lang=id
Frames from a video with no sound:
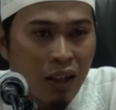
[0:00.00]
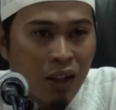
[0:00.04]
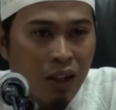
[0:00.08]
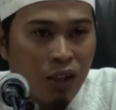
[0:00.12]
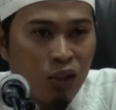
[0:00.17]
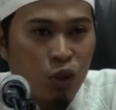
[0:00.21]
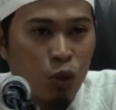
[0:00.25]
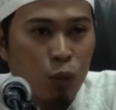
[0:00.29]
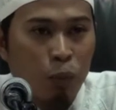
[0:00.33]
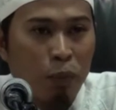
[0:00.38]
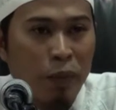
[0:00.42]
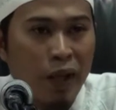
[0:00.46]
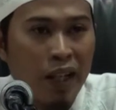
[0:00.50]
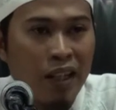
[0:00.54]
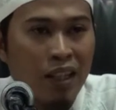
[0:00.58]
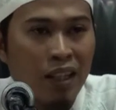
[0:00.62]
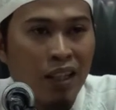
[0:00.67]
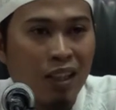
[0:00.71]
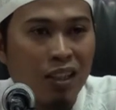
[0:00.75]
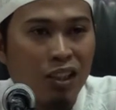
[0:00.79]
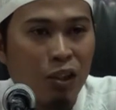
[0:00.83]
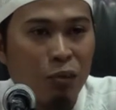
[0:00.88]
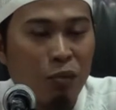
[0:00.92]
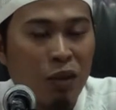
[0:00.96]

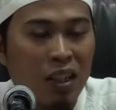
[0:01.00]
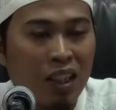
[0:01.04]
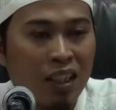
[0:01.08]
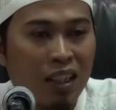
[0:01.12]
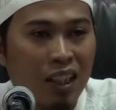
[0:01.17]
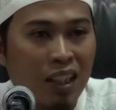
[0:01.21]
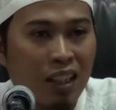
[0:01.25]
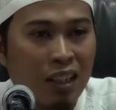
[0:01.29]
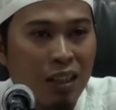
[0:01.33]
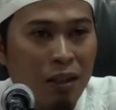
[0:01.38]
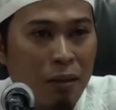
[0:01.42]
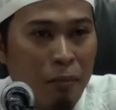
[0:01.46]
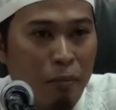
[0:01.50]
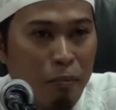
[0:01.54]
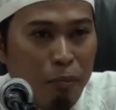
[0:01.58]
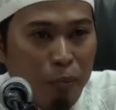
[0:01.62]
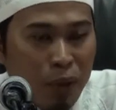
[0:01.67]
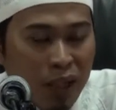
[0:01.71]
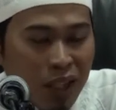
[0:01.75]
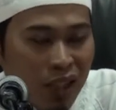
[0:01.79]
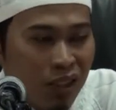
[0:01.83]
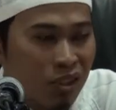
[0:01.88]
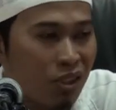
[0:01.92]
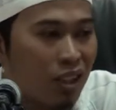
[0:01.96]
supaya semakin
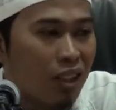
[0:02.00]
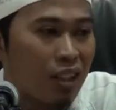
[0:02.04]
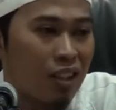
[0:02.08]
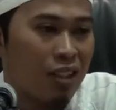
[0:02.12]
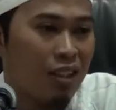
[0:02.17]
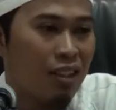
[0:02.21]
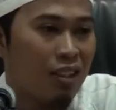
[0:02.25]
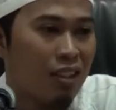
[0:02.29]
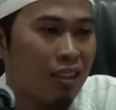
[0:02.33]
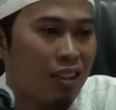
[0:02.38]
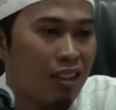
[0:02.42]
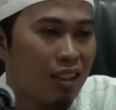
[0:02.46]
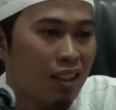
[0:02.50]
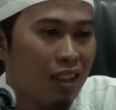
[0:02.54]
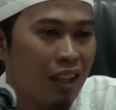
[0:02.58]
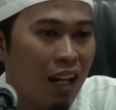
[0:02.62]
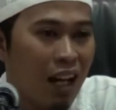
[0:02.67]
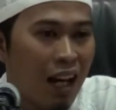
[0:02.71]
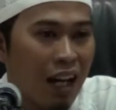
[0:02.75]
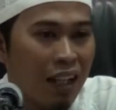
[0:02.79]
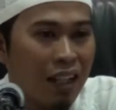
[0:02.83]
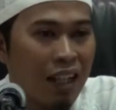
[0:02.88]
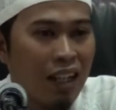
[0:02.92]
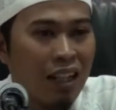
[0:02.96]
penasaran
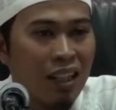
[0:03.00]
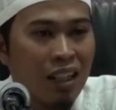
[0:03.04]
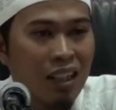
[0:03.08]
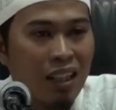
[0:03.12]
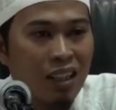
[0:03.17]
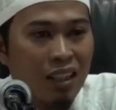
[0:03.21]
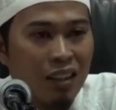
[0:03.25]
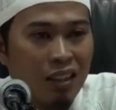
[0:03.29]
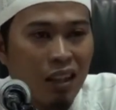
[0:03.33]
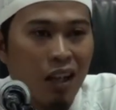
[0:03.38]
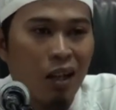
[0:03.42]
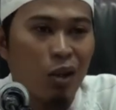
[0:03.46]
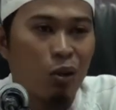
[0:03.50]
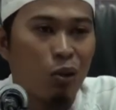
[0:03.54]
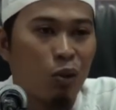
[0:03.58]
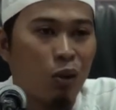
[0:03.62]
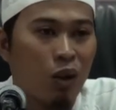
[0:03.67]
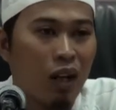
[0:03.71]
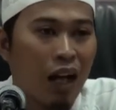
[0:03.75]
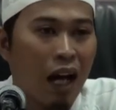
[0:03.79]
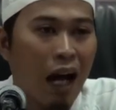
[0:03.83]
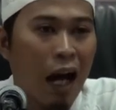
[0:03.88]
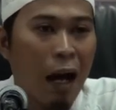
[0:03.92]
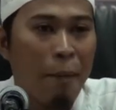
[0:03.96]
dan ingin tahu
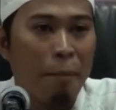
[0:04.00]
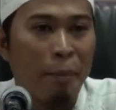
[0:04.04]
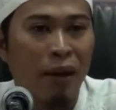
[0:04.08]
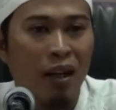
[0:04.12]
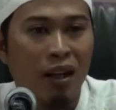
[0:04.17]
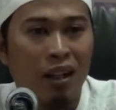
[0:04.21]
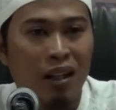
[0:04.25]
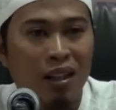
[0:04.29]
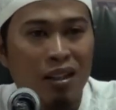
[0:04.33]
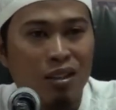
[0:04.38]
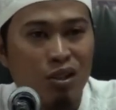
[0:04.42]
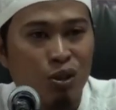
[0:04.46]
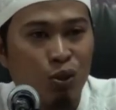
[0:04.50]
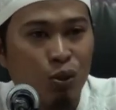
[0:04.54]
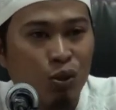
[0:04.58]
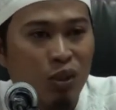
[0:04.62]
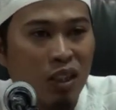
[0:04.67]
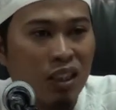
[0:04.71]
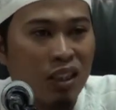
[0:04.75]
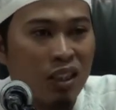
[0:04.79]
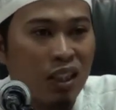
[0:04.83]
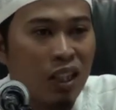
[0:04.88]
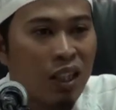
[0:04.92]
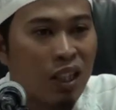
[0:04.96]
apa
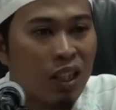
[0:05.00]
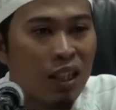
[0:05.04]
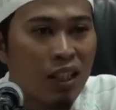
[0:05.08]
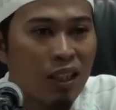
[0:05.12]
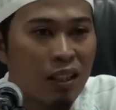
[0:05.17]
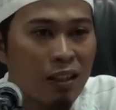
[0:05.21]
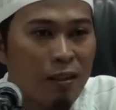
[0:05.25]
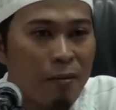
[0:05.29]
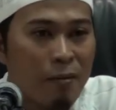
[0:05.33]
kelanjutan dari